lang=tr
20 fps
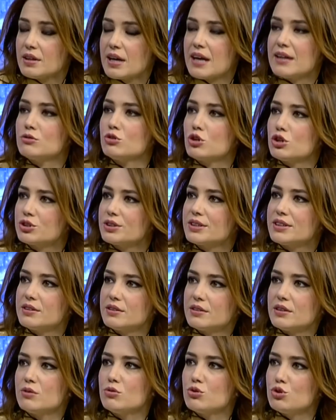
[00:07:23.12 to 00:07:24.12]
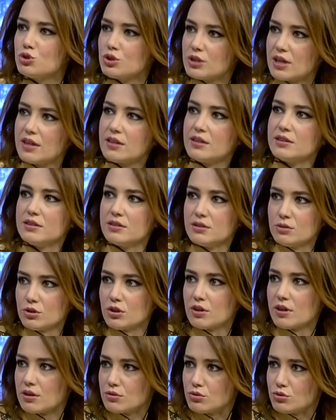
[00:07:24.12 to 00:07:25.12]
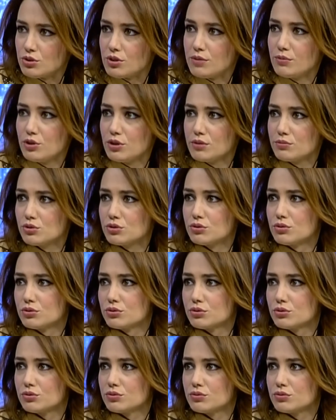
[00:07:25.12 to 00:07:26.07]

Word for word: Yani dört kadından üç tanesi diyorlar. Düşünebiliyor musunuz?